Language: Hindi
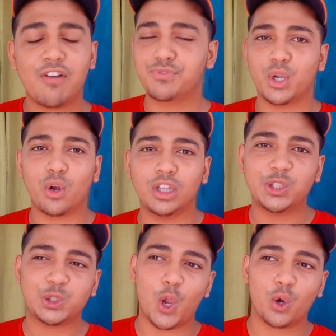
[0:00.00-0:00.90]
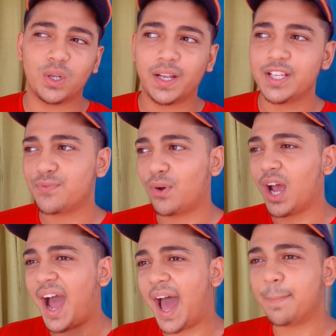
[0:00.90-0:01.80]
आफ्टर ऑल दिस लॉकडाउन इज फॉर
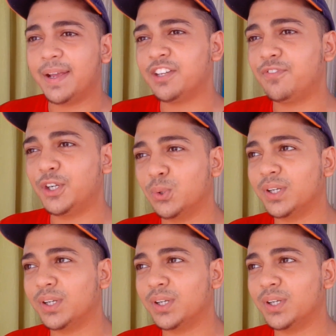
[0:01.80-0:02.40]
आर बेनिफिट